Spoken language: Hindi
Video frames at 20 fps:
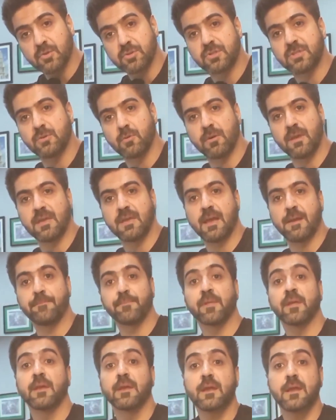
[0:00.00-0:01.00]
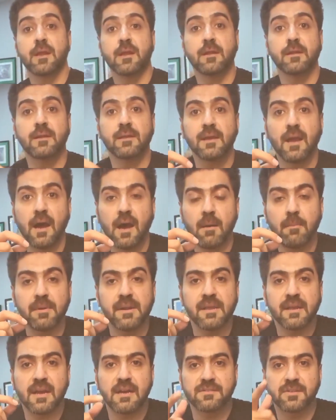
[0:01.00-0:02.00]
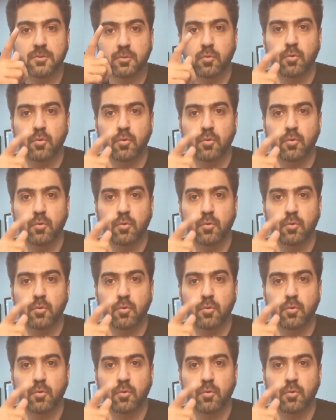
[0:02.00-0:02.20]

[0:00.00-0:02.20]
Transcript: दोस्ती हो गई है इंडिया अमेरिका से